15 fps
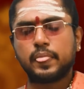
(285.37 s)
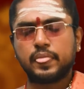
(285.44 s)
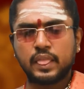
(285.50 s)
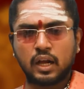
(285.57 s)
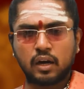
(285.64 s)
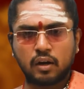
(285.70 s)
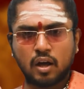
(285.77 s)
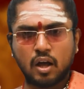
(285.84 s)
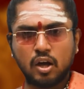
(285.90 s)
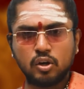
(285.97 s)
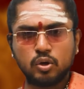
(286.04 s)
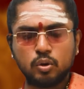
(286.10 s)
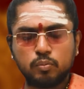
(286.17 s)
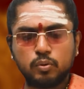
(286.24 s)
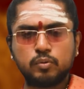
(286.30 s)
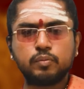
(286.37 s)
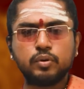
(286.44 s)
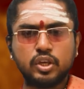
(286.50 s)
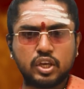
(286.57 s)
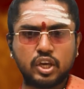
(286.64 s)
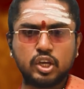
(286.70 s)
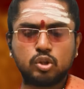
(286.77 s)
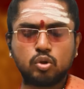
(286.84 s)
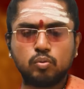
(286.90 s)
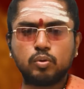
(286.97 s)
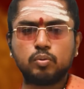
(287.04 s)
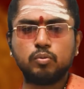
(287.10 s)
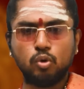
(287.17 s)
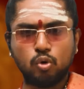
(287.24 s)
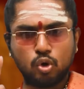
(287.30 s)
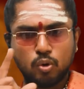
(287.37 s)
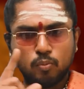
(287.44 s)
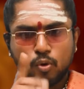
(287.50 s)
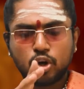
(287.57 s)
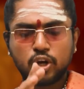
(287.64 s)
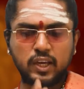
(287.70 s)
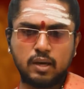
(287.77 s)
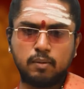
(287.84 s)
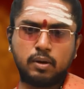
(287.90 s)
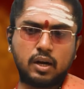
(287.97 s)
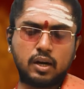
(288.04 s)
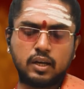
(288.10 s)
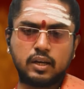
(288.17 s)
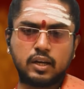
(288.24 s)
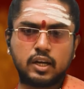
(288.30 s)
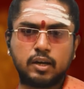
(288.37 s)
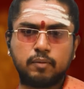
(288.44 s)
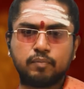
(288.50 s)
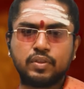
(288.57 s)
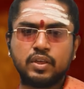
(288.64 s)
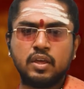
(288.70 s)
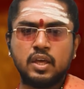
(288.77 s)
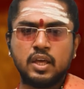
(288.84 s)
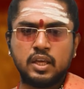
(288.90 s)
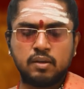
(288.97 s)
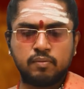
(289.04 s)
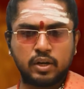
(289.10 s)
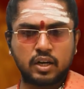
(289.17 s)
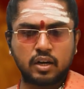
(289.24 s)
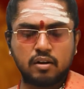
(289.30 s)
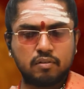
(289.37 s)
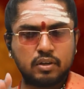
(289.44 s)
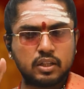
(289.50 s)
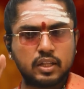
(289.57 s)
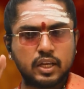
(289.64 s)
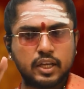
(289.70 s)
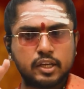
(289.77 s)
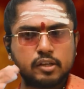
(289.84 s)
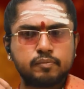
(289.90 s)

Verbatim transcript: இந்த ராகுவும் கேத்துவும் ஒரு முக்கியமான கிரகம் இவர்கள் வந்து